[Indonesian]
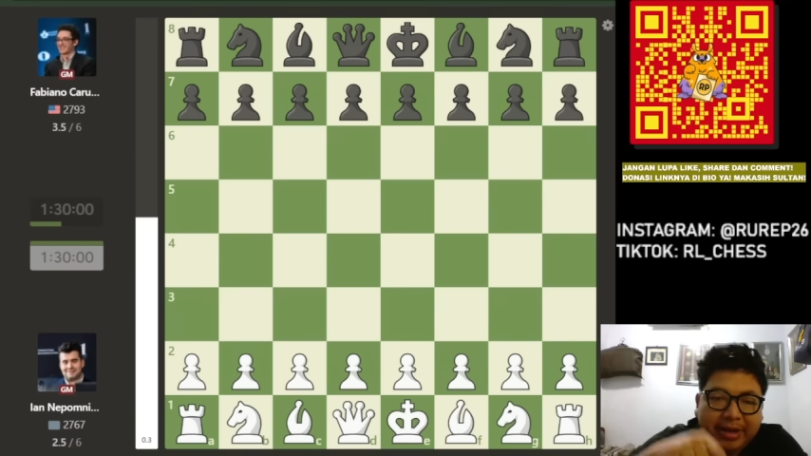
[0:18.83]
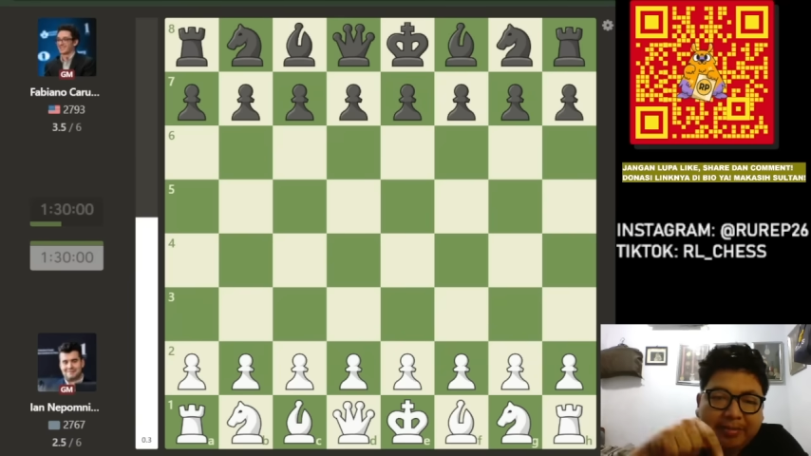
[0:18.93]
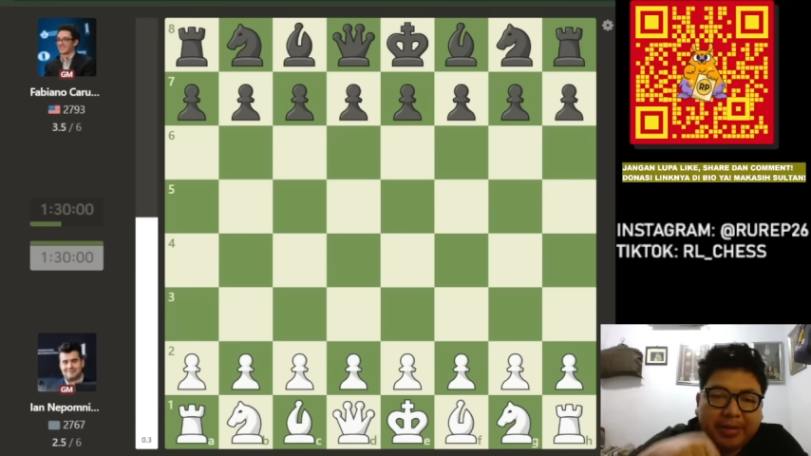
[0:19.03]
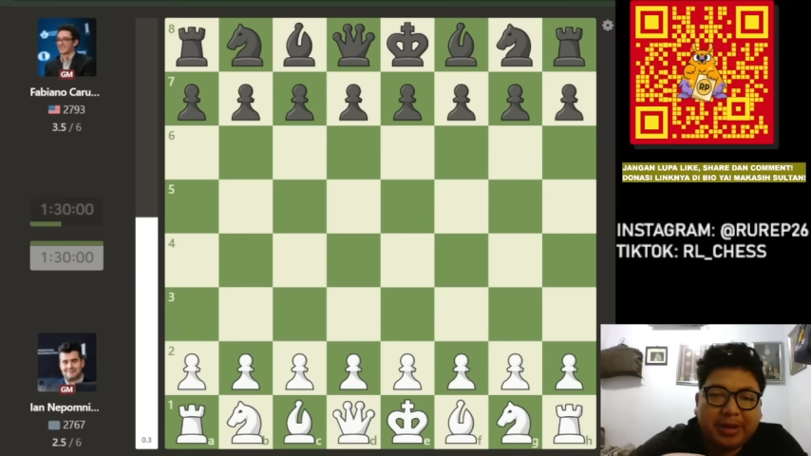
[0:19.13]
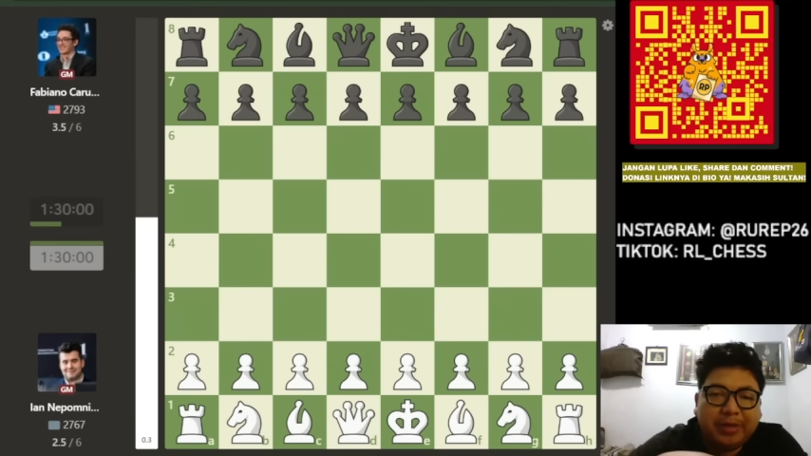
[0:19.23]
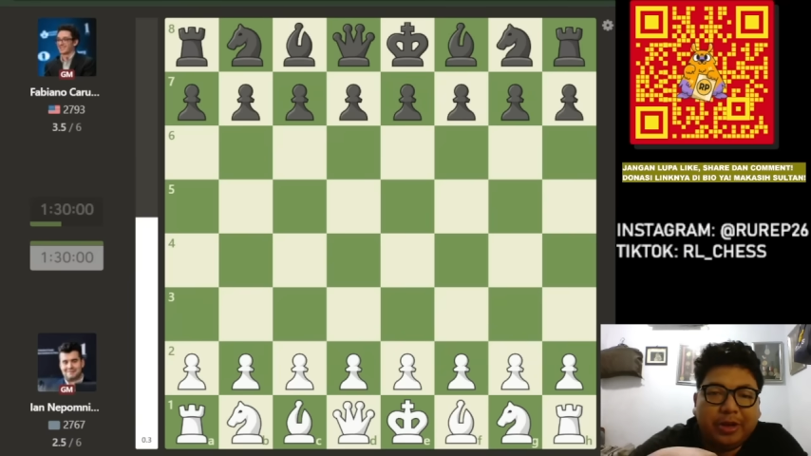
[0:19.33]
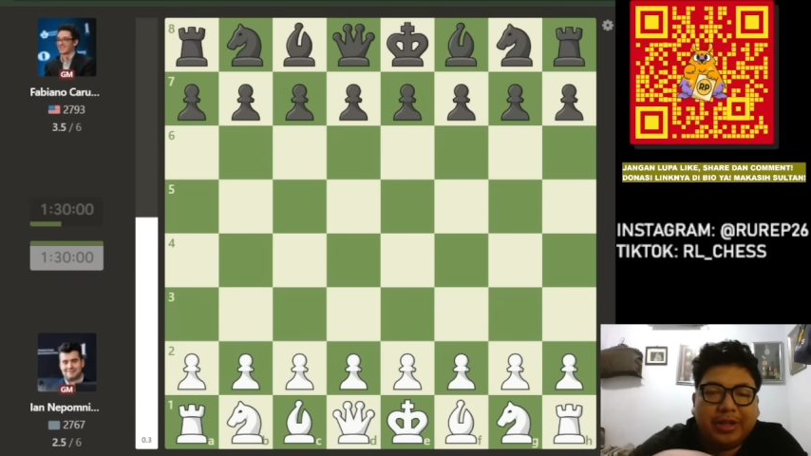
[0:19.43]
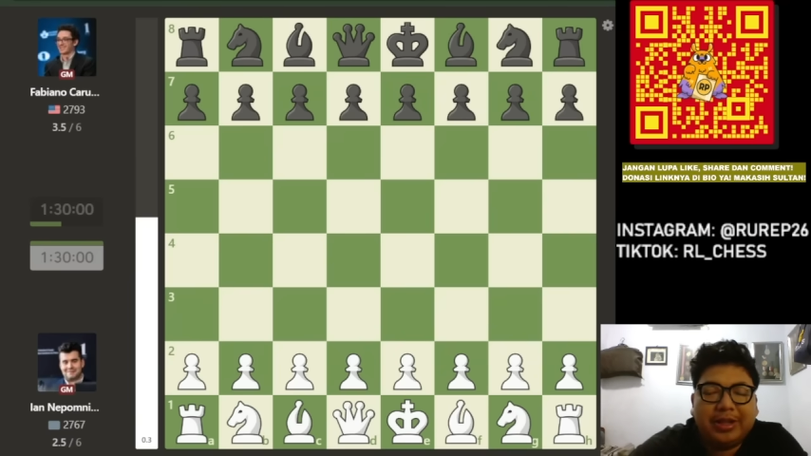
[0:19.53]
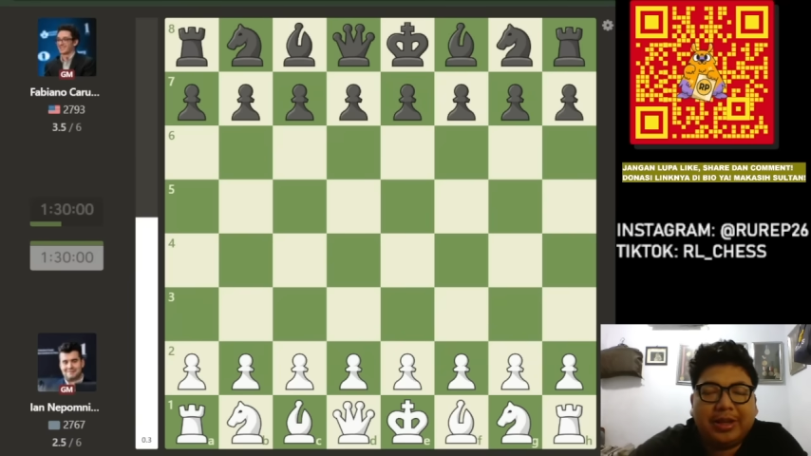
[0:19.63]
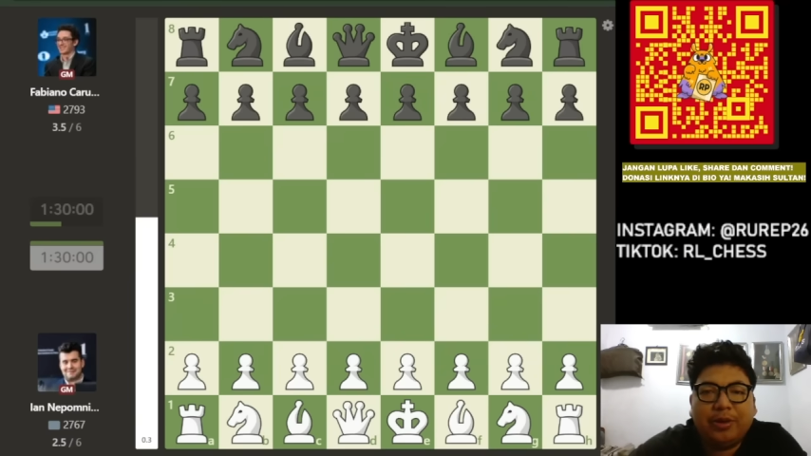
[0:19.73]
Pertemuan
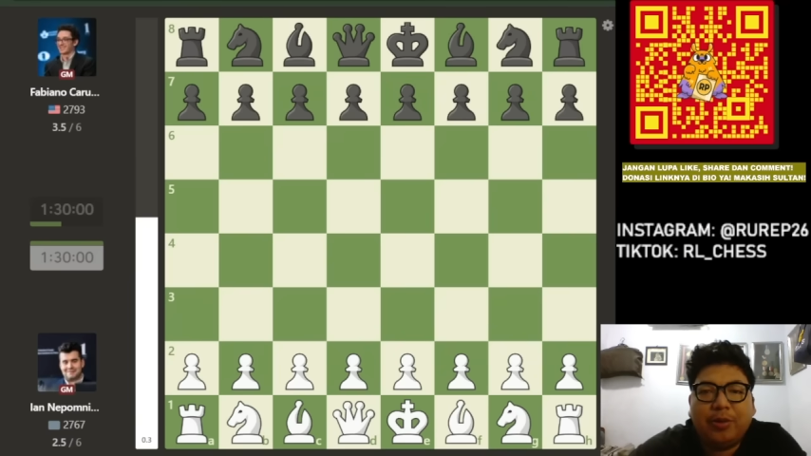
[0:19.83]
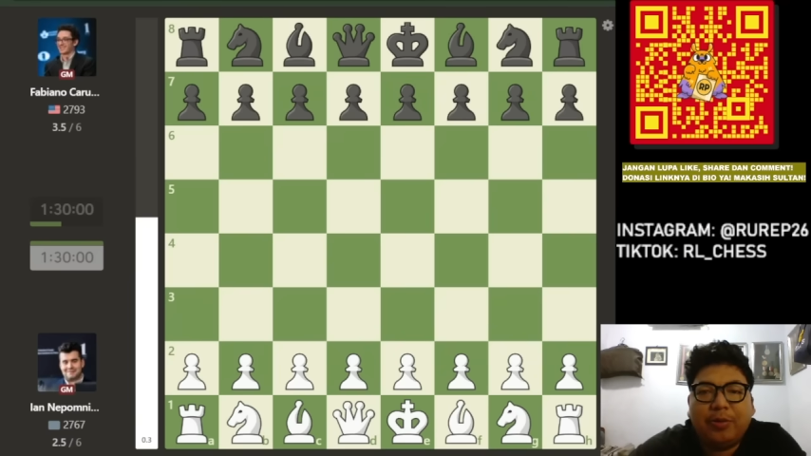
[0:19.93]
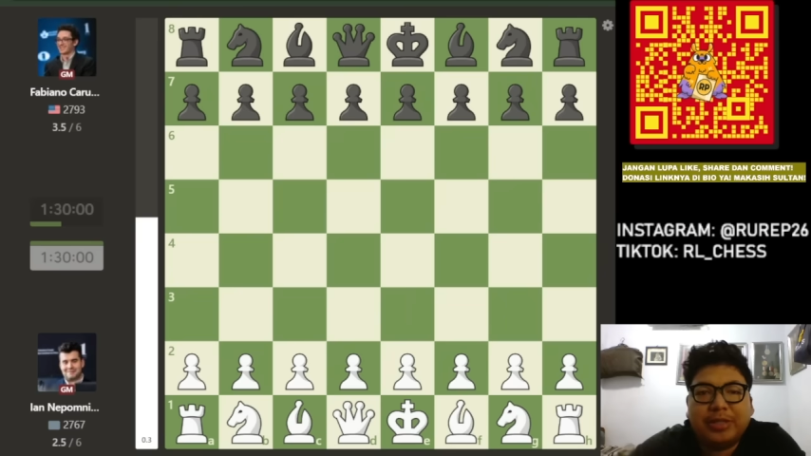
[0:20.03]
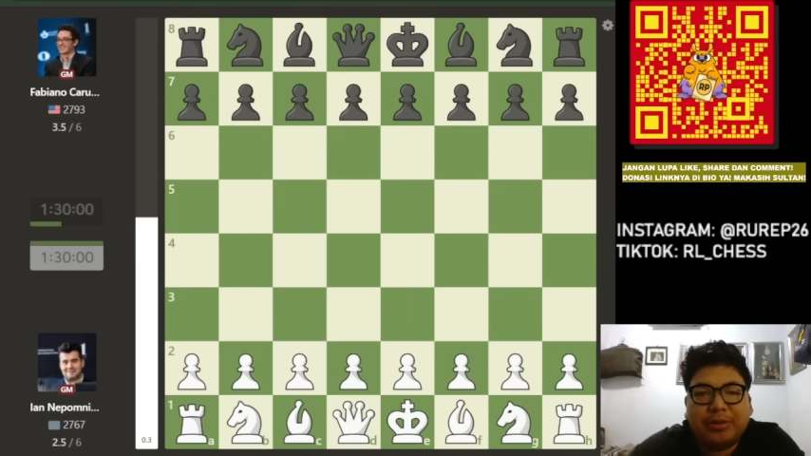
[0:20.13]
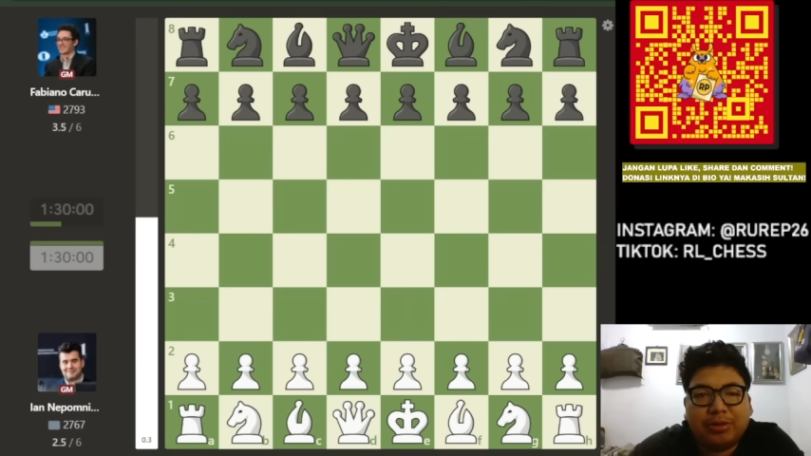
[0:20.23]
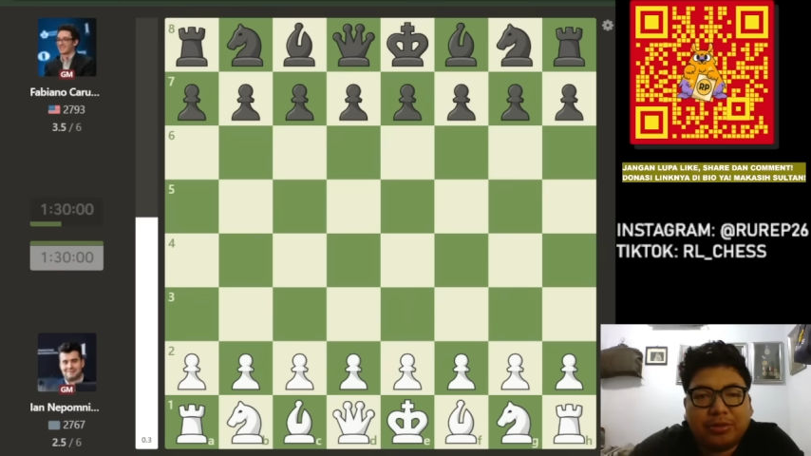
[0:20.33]
antara dua pecatur